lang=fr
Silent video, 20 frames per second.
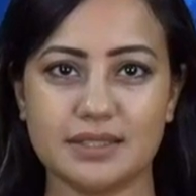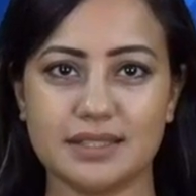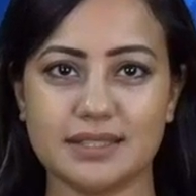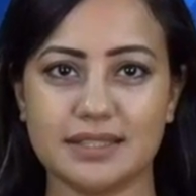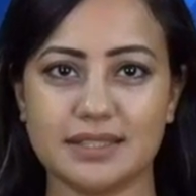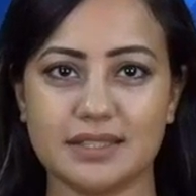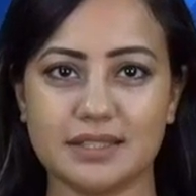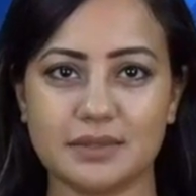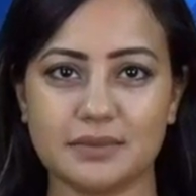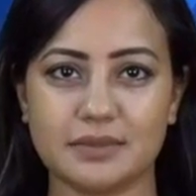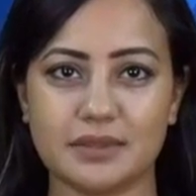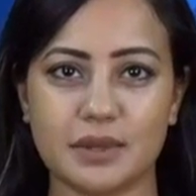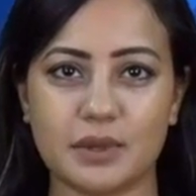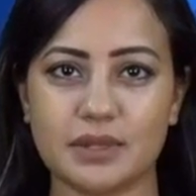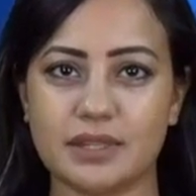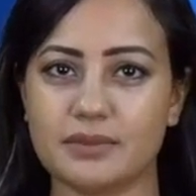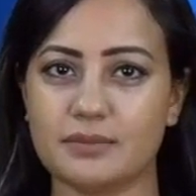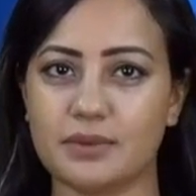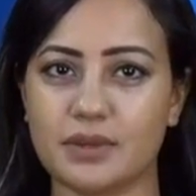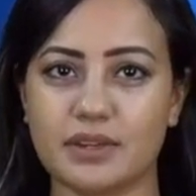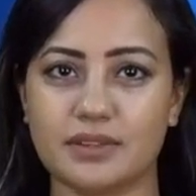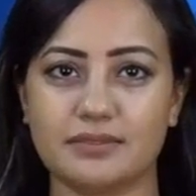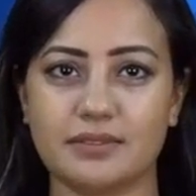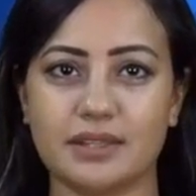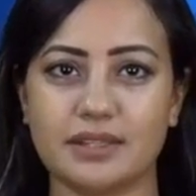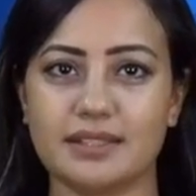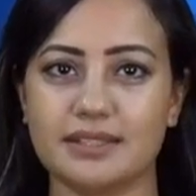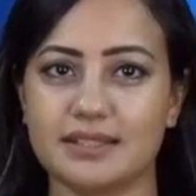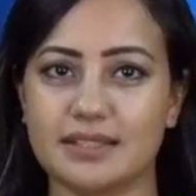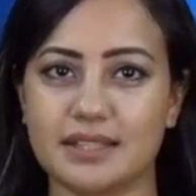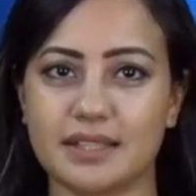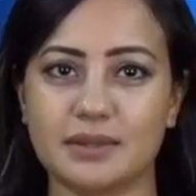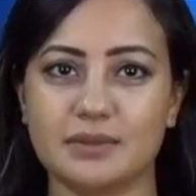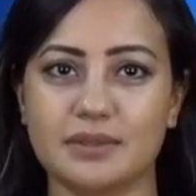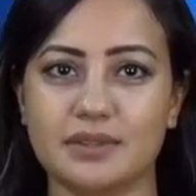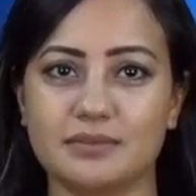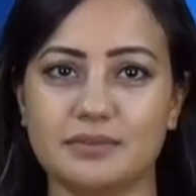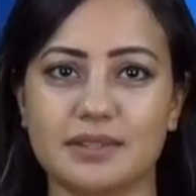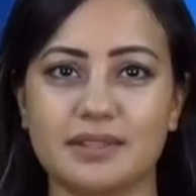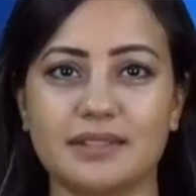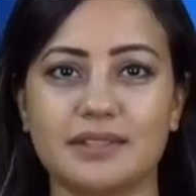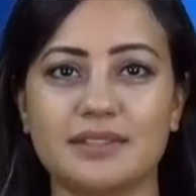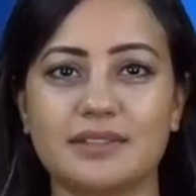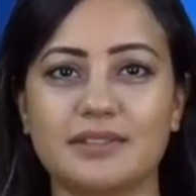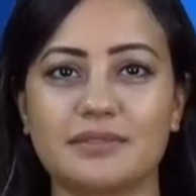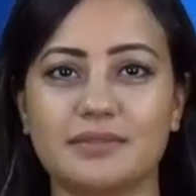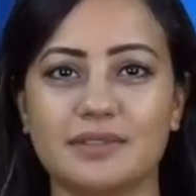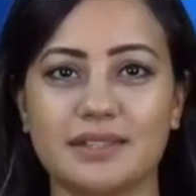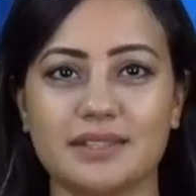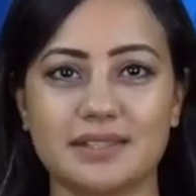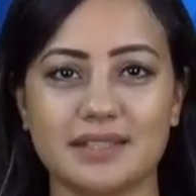Il est reproché par ailleurs aux députés d'avoir